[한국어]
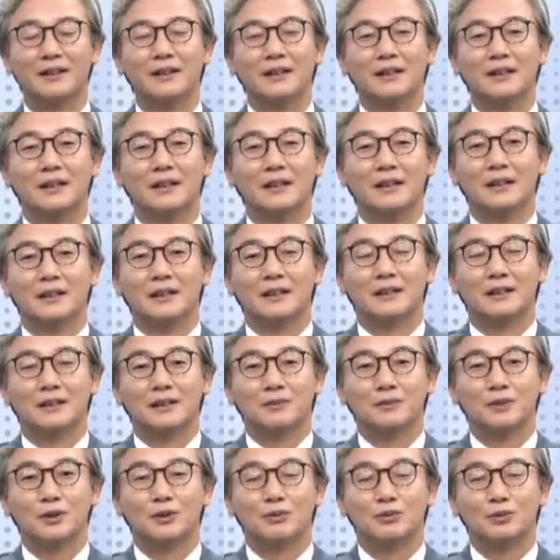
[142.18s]
맞습니다.
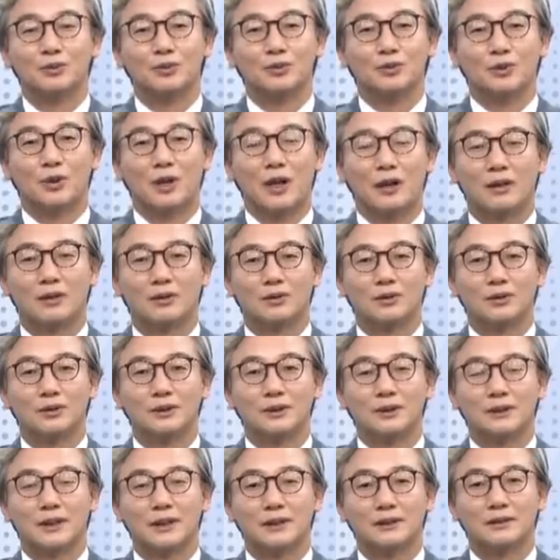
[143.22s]
그럼에도 불구하고
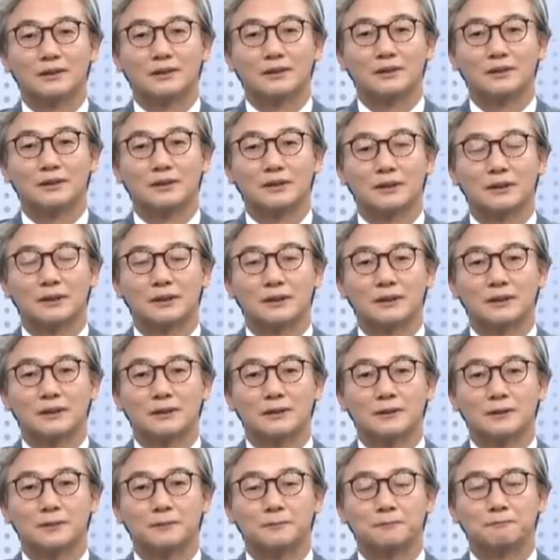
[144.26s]
일단은
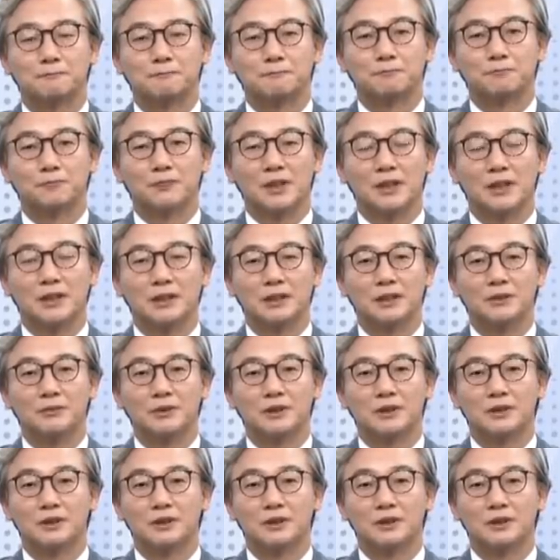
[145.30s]
그 1심,